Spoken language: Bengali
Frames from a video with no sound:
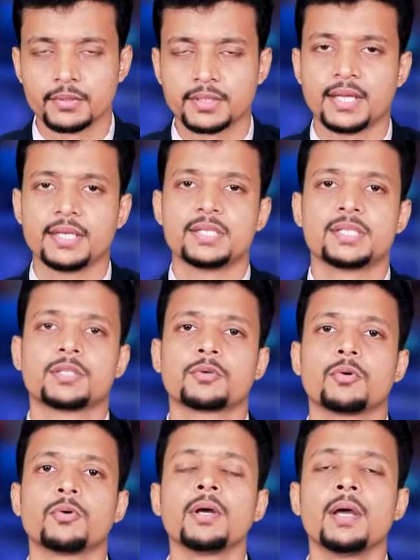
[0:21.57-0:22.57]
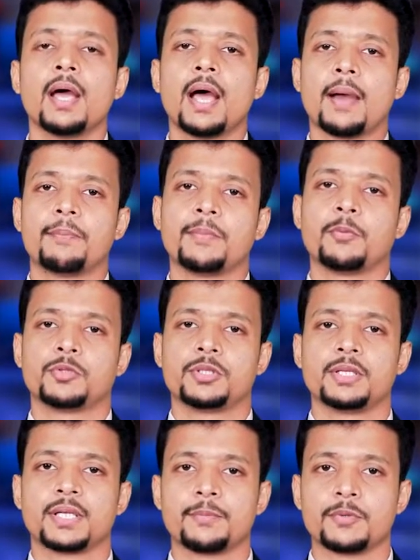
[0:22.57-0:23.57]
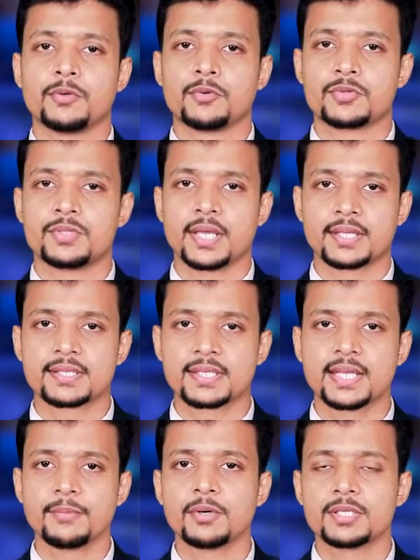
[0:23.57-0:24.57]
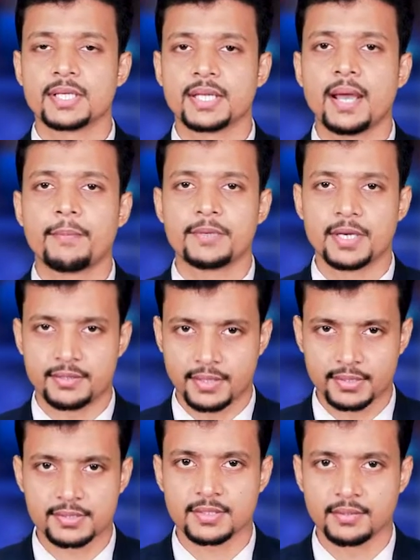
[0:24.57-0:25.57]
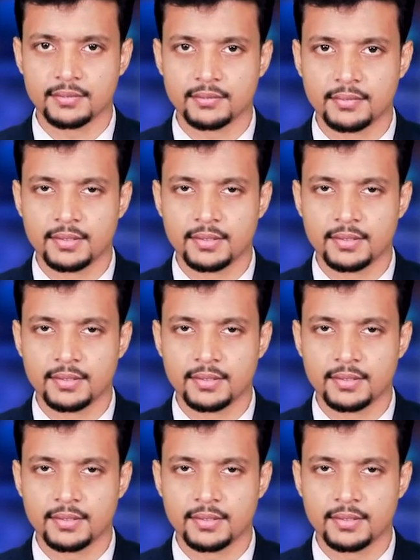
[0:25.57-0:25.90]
তাই নিশ্চিত করুন আপনি প্রতিদিন ক্রিপ্টো নিউজ দেখছেন এবং নিজেকে আপডেট রাখছেন